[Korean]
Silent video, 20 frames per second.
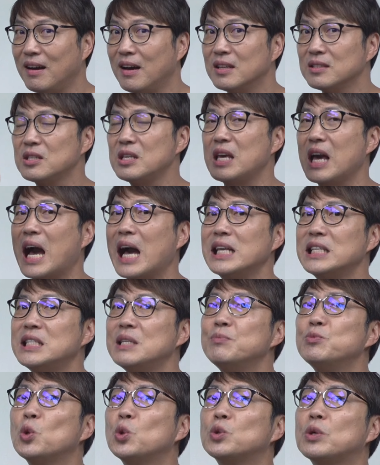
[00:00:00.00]
그래서 이
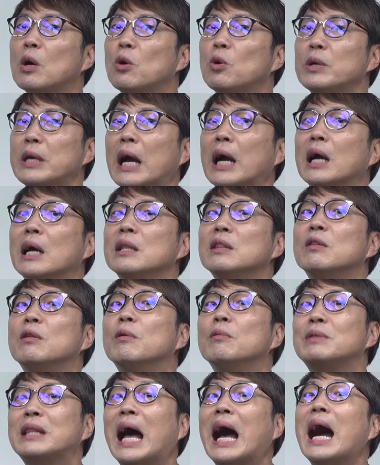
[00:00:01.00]
안심소득하고 약간
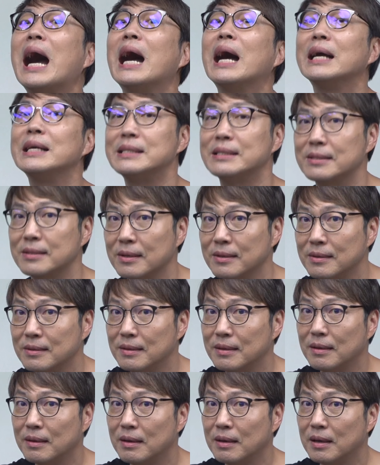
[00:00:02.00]
다 있어요.
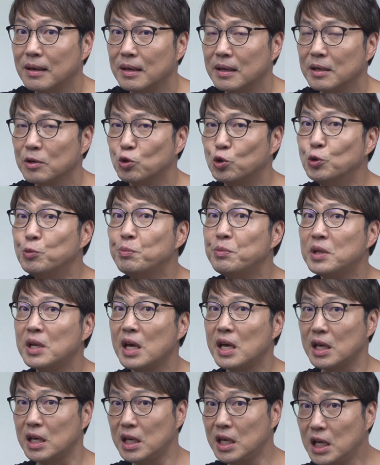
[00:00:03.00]

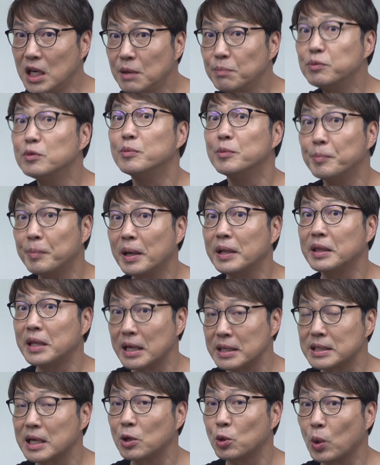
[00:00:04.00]
국민의 일부분만
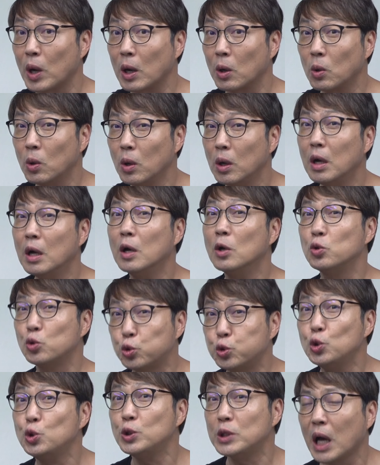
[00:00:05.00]
대상으로 하고
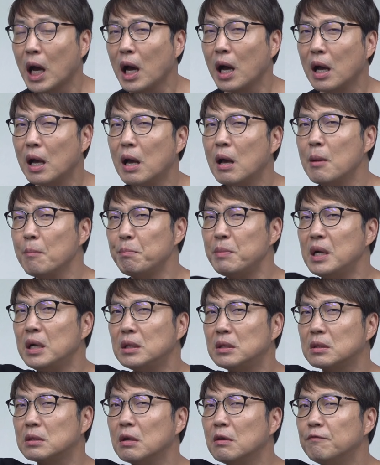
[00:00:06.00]
둘 다
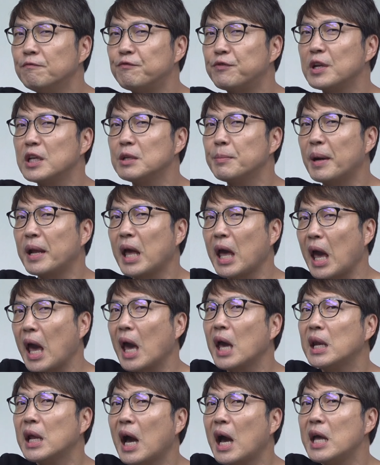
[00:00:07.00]
밀턴 프리드만의
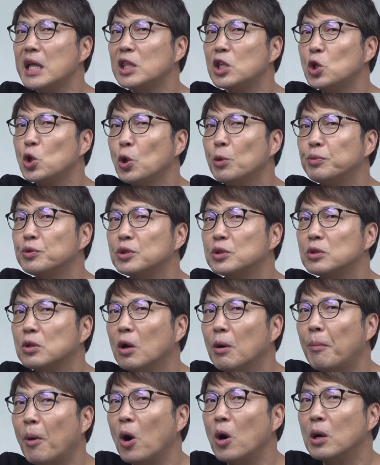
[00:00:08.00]

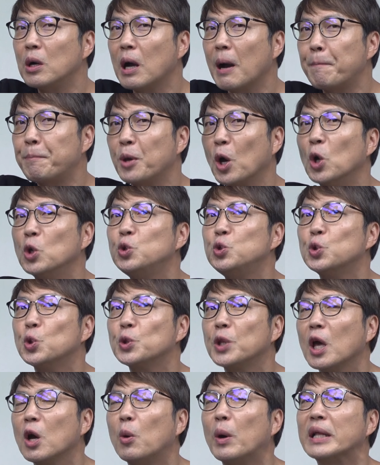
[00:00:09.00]
NIT로부터 뭔가
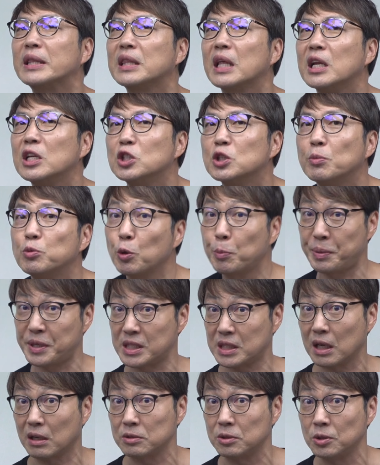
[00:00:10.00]
변조되어 왔다는 점도
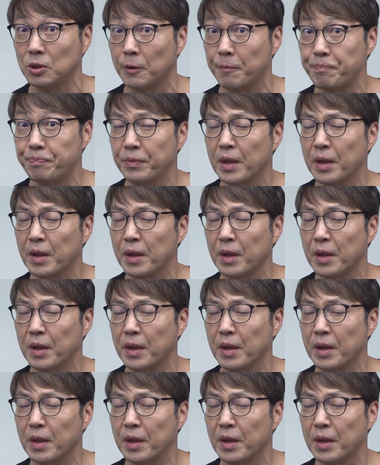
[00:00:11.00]
비슷하거든요.